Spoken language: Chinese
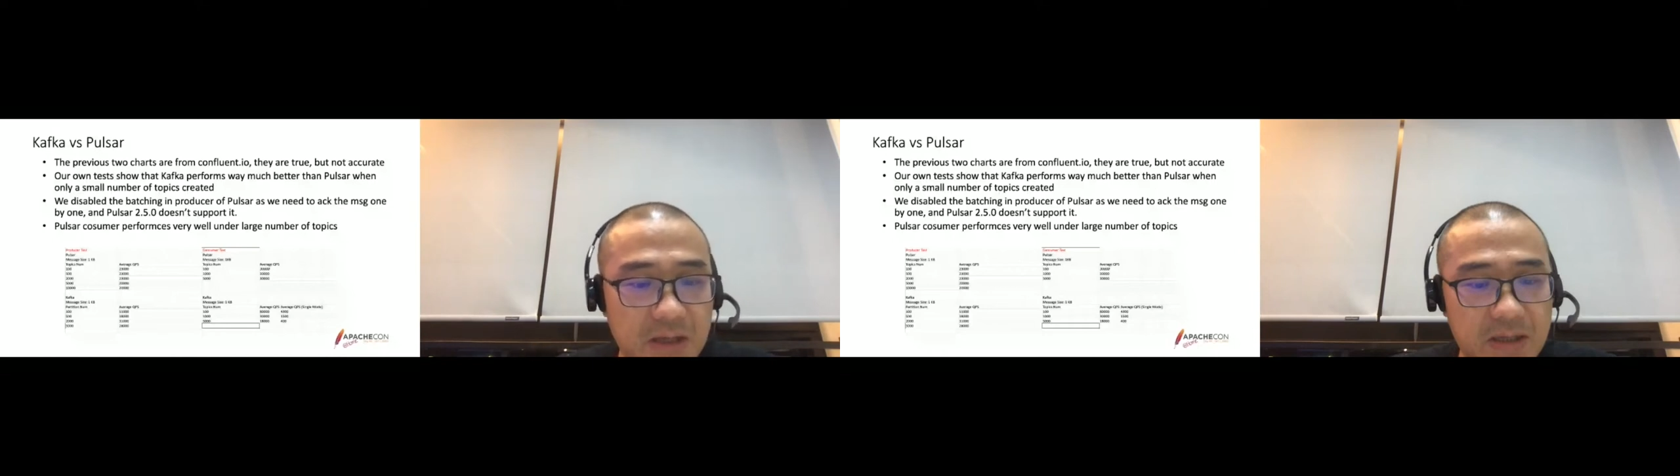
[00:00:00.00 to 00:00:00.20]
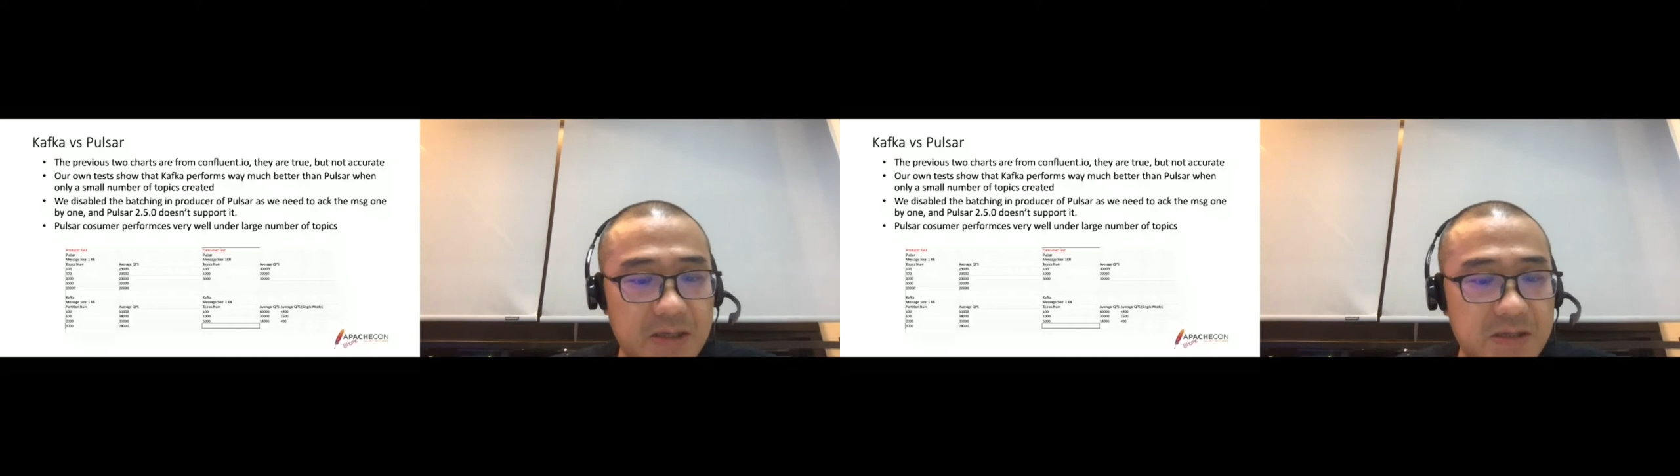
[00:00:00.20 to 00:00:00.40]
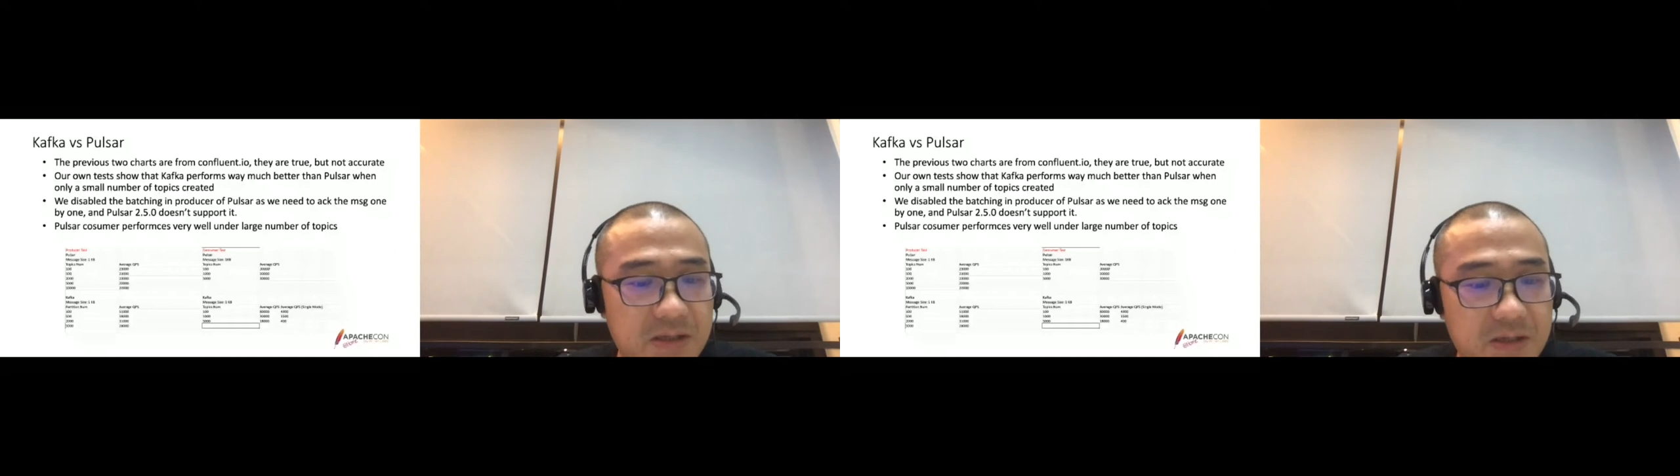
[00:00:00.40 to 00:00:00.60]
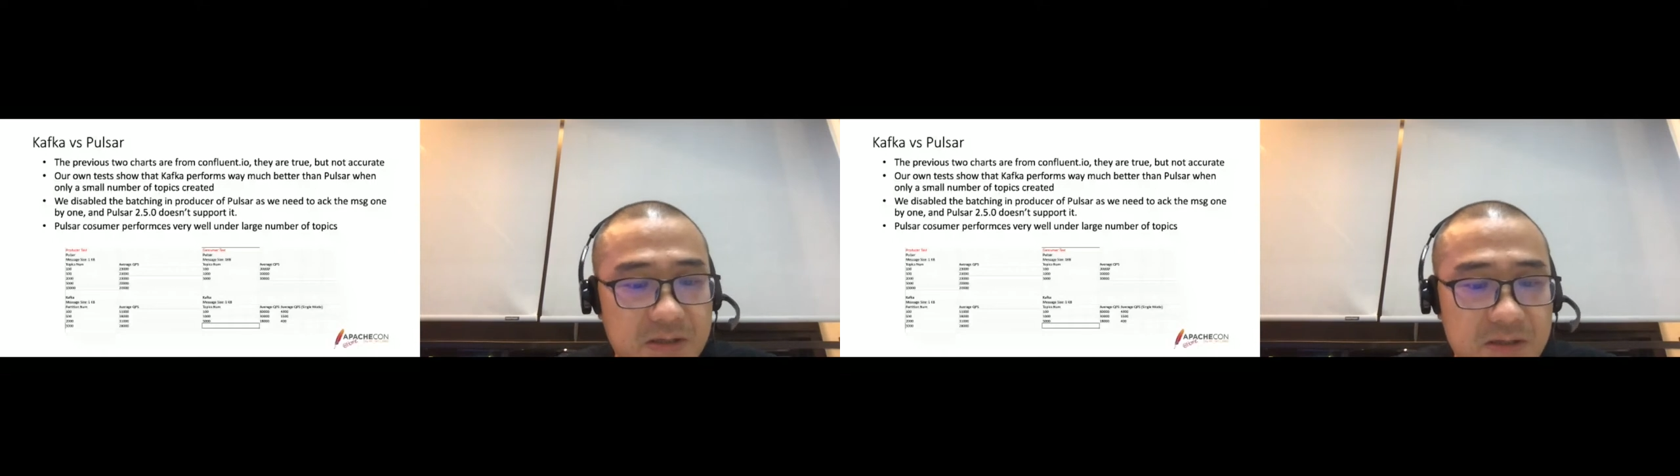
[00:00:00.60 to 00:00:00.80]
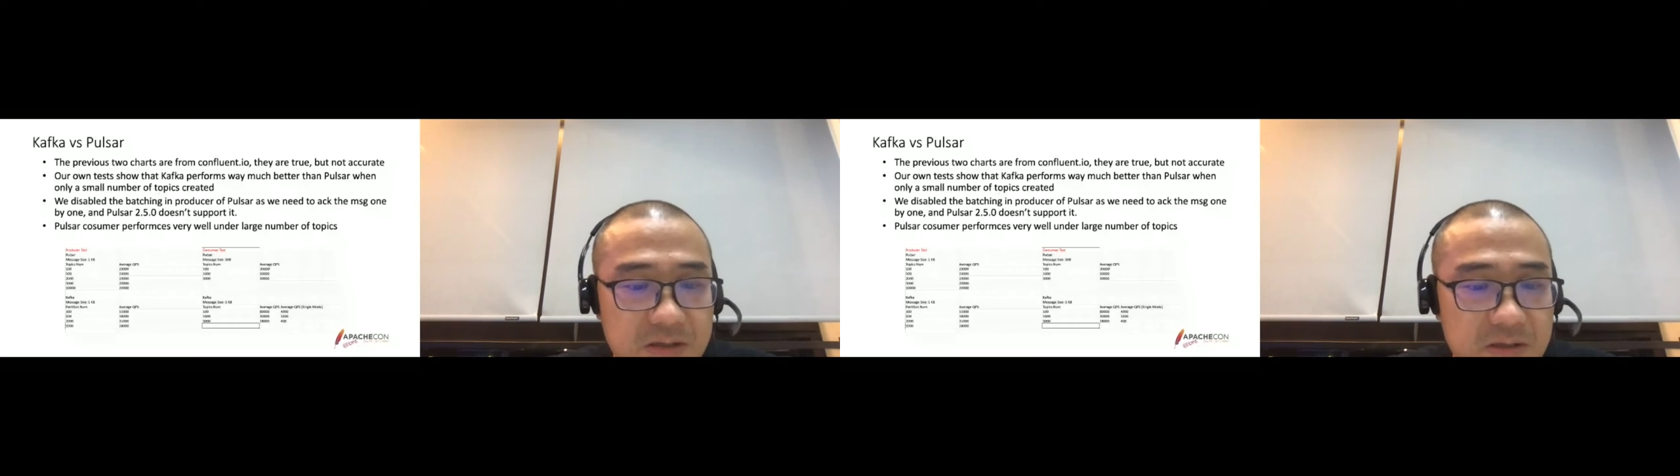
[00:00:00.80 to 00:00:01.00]
它的性能
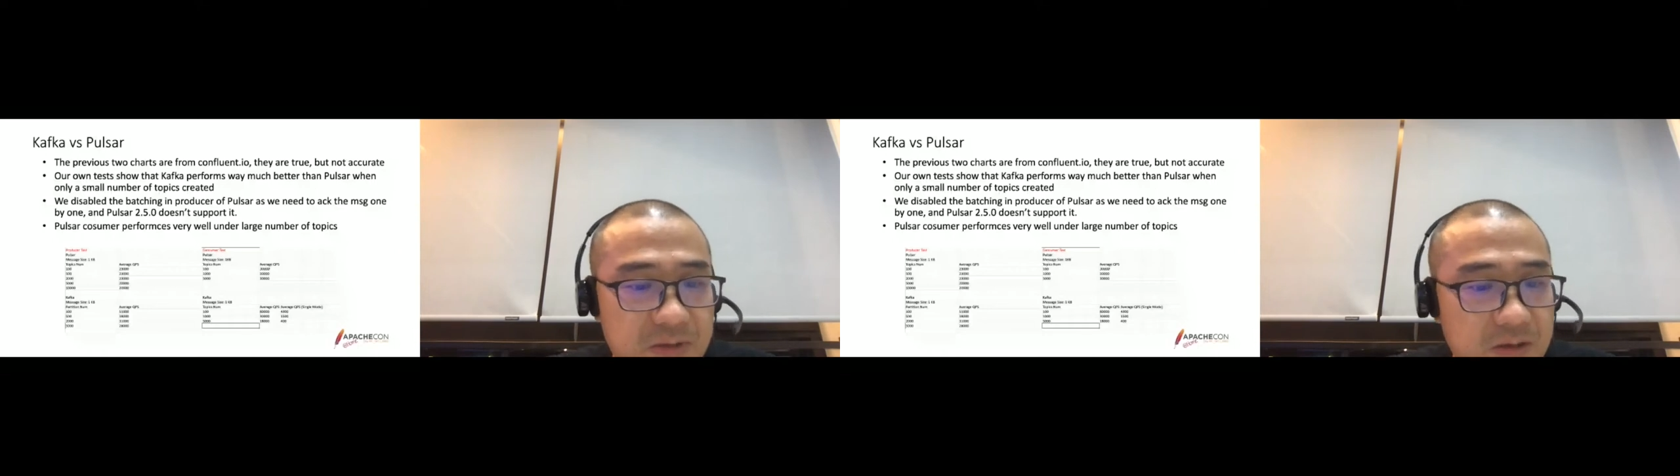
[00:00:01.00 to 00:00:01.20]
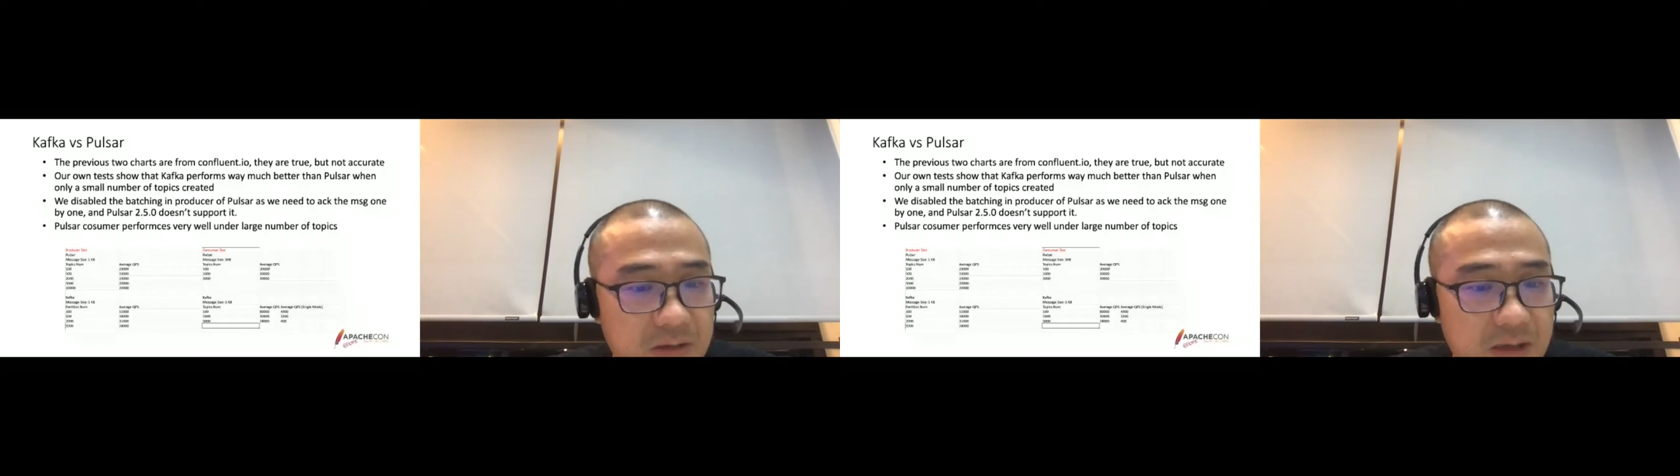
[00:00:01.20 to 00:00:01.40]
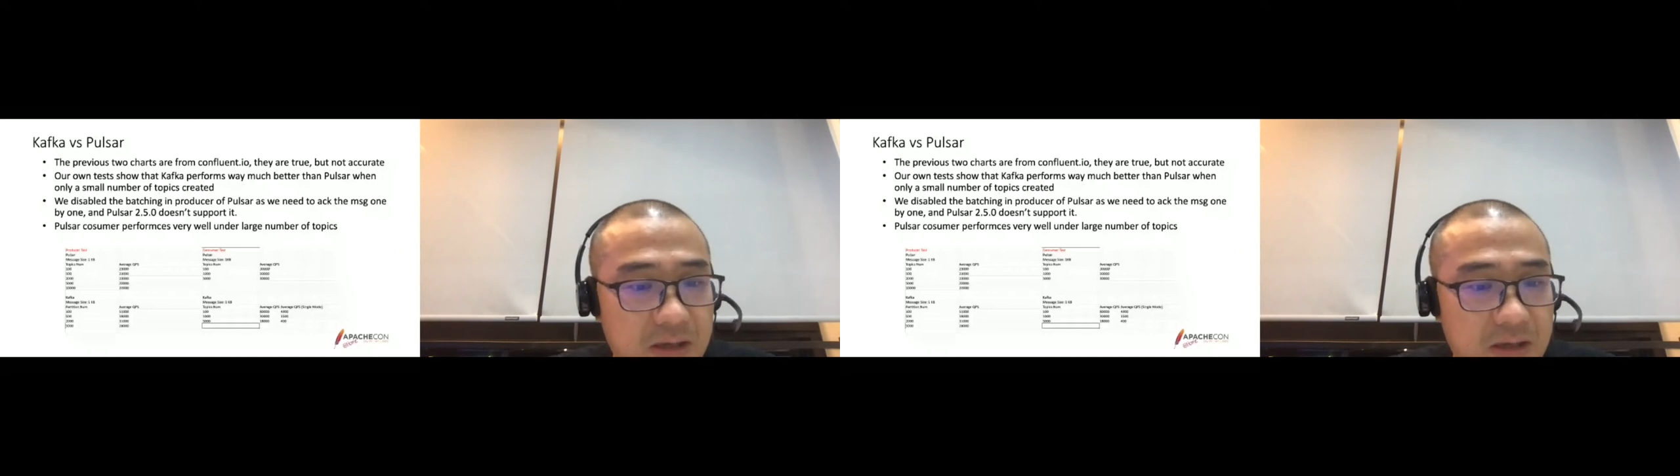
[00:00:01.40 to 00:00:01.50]
其实是没有太